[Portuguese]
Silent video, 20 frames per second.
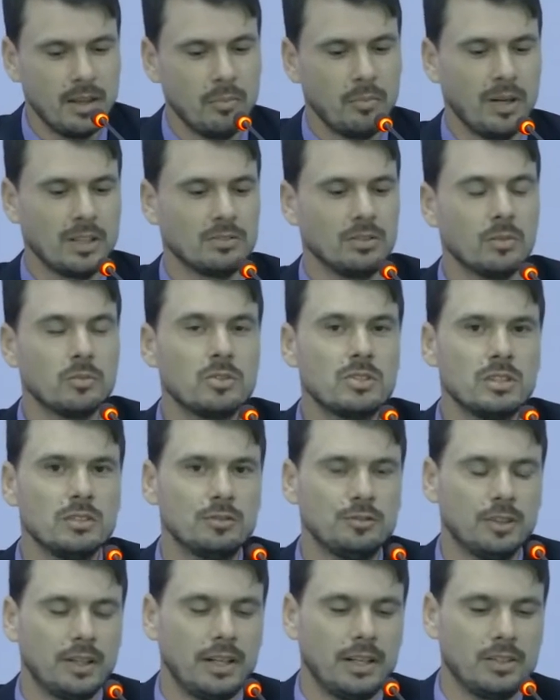Mas vamos
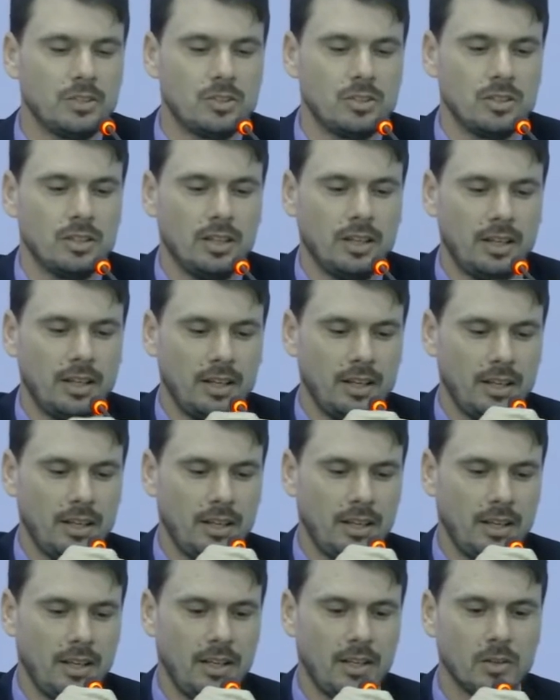em frente.
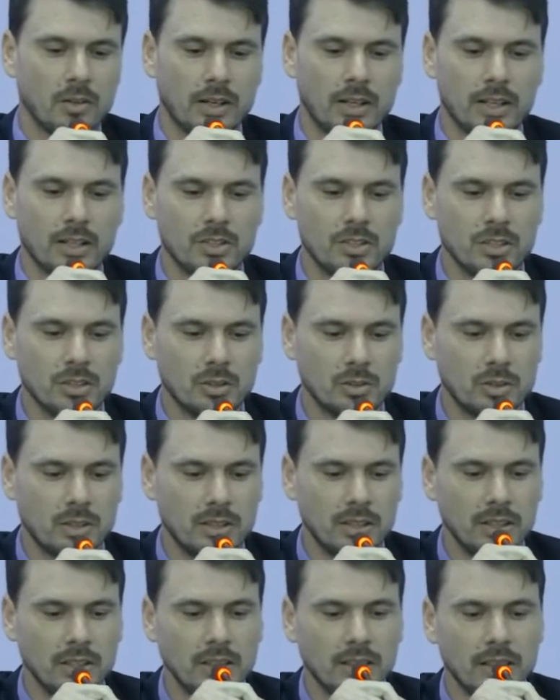É, eu acredito
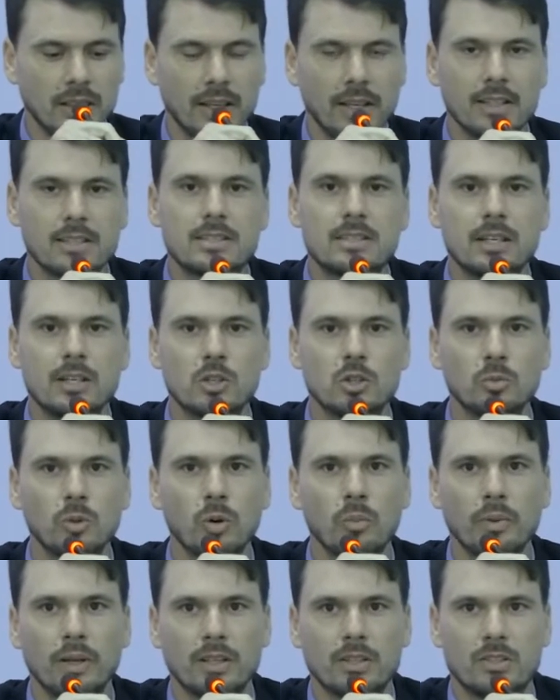que esse seja o
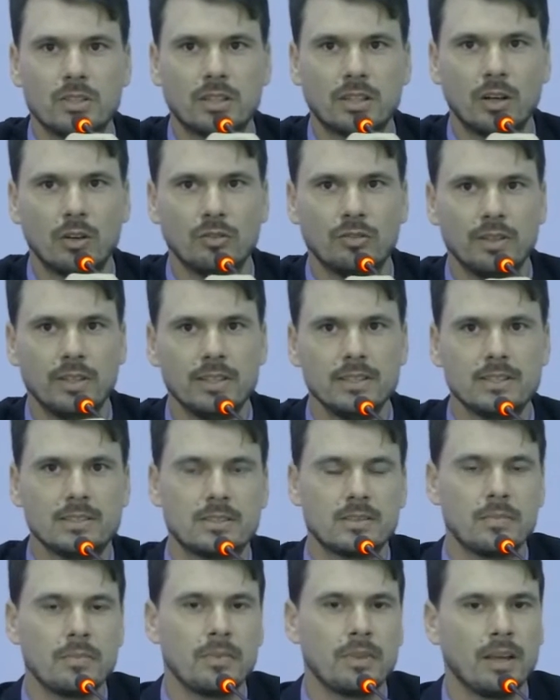momento de
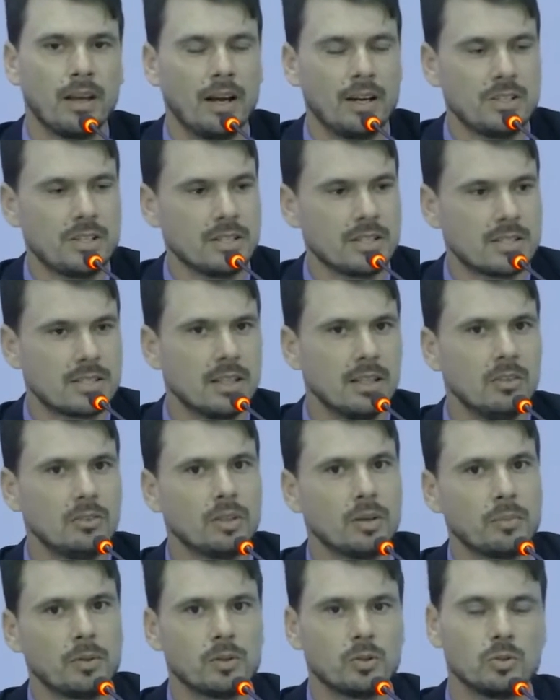talvez a
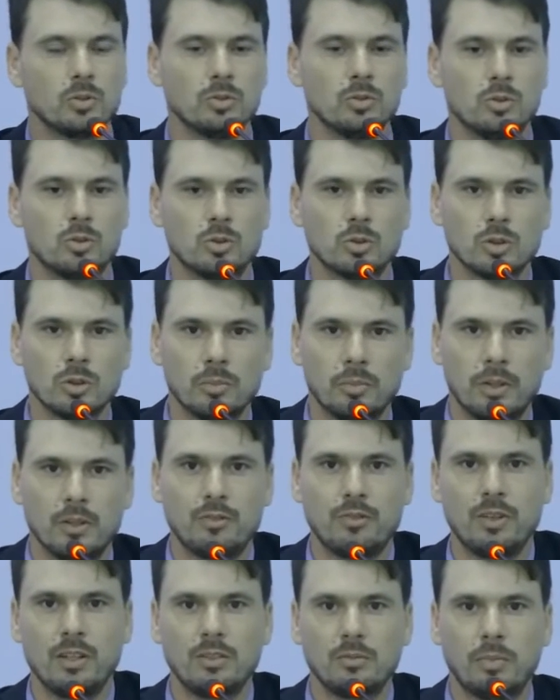gestão na pessoa do senhor
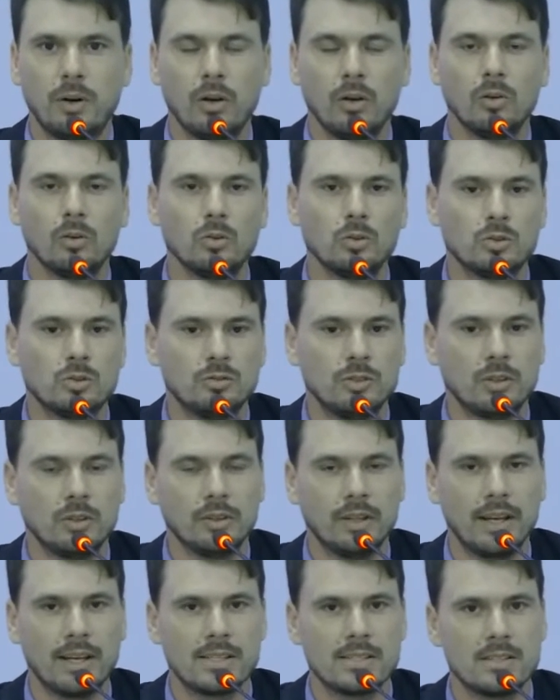prefeito Paulo Augusto
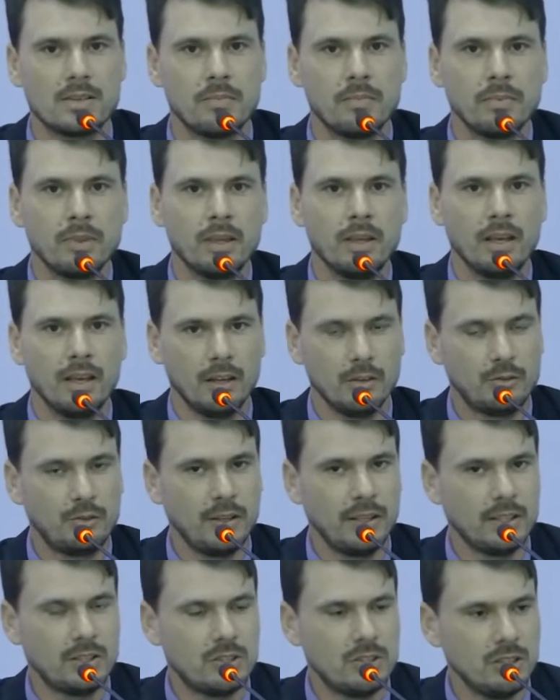Veronese
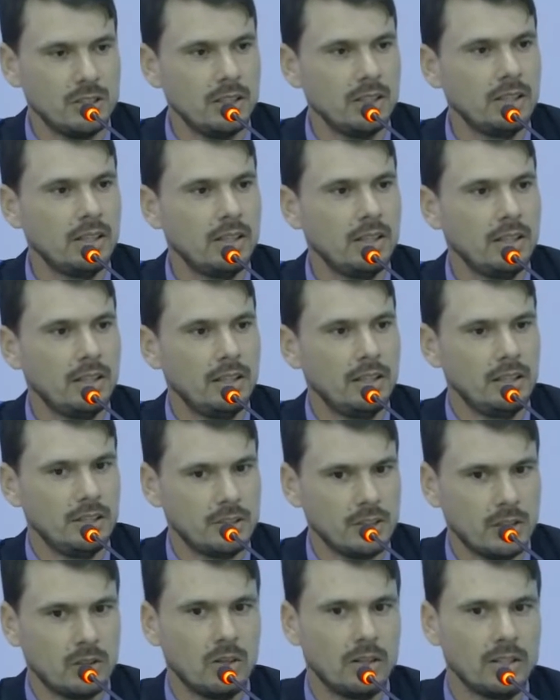refletir
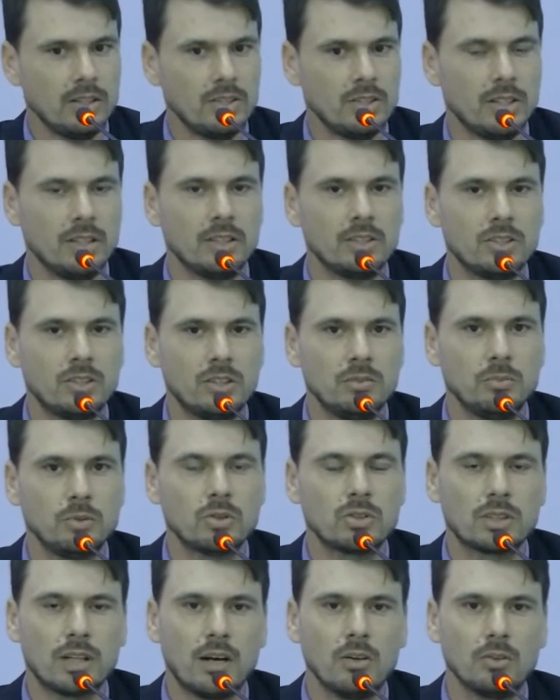e de agora em diante
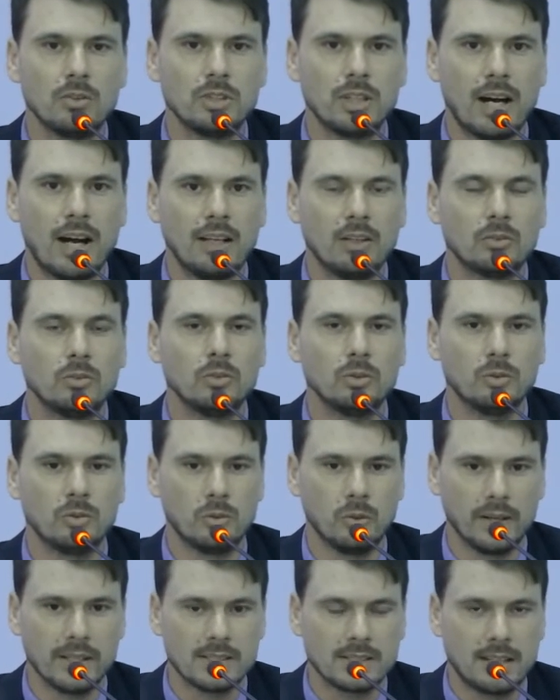buscar um diálogo
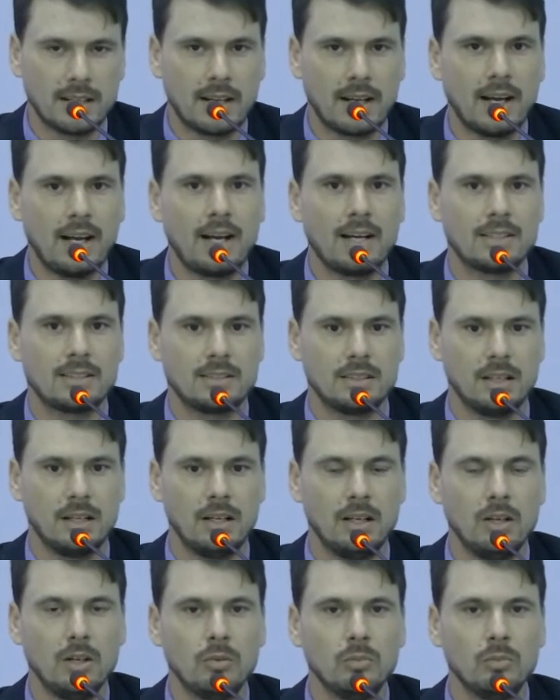com esta casa,